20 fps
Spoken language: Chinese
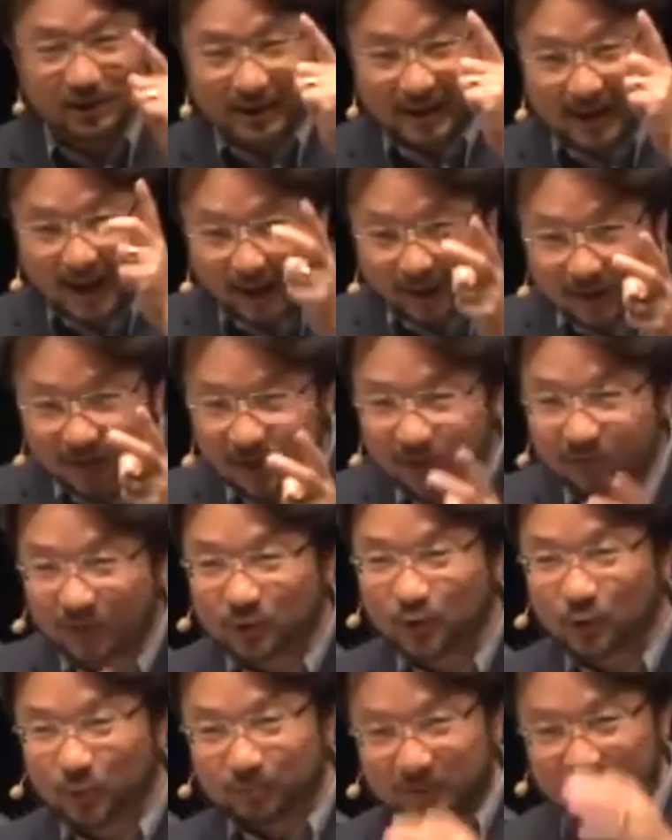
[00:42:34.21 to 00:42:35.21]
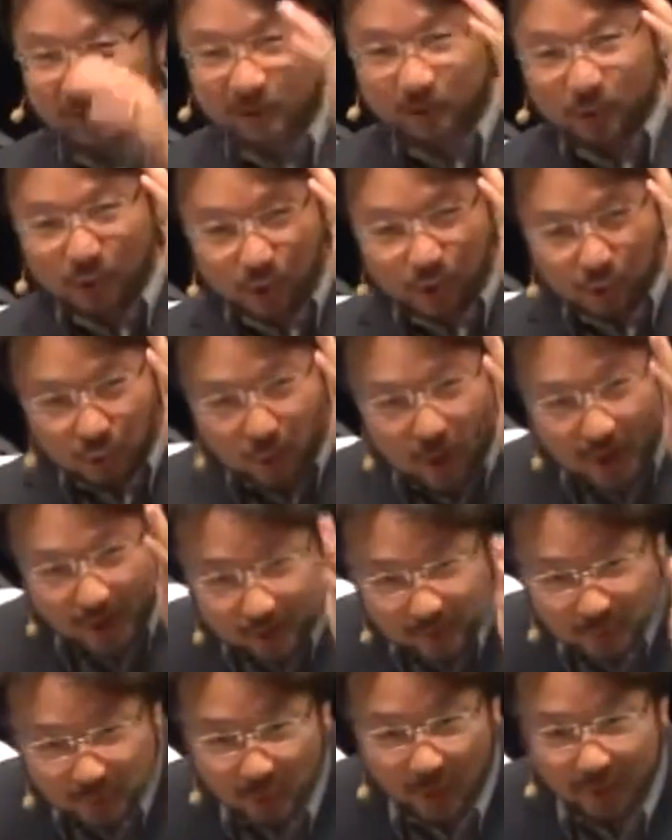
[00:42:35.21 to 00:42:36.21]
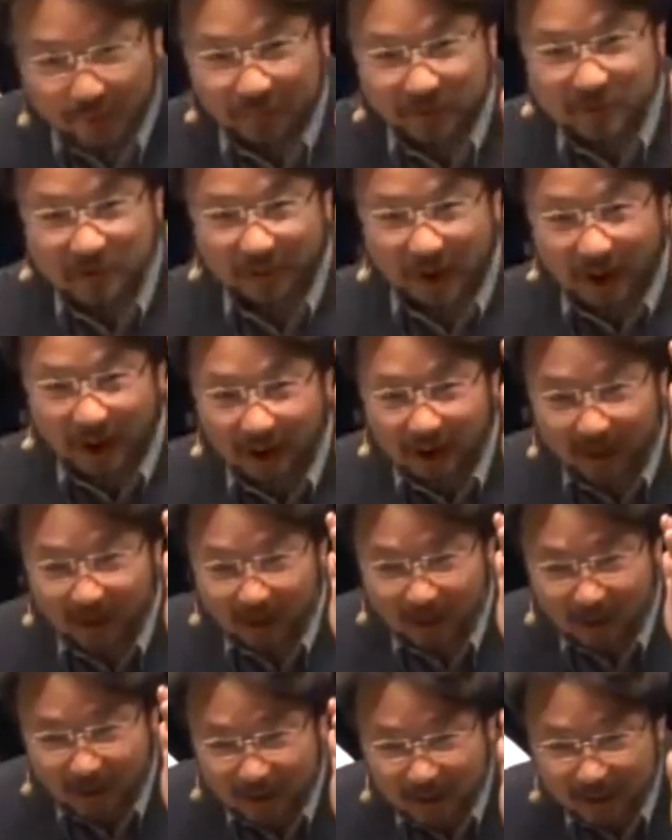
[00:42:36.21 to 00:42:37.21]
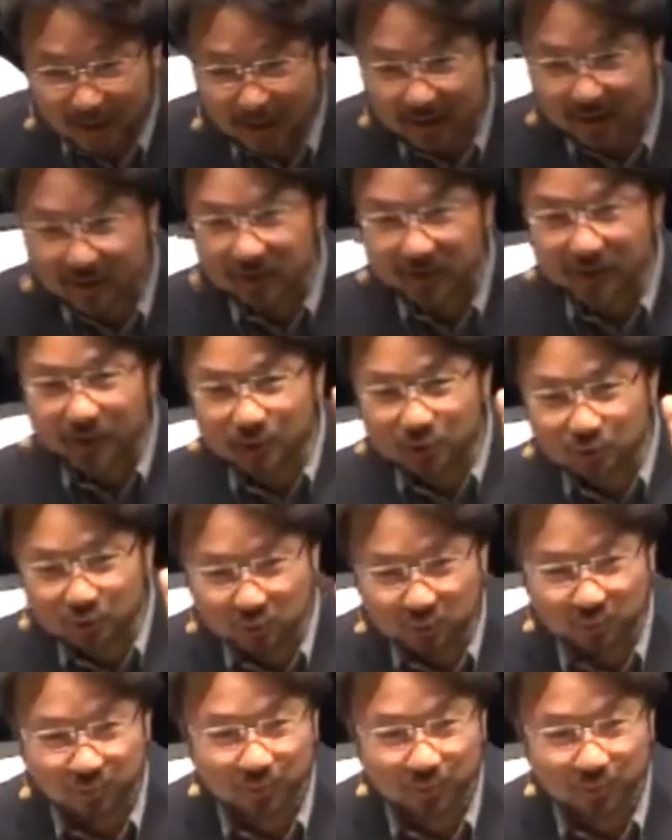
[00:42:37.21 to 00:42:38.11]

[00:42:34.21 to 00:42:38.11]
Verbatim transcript: 两个地方说彼得远远的什么，跟着耶稣。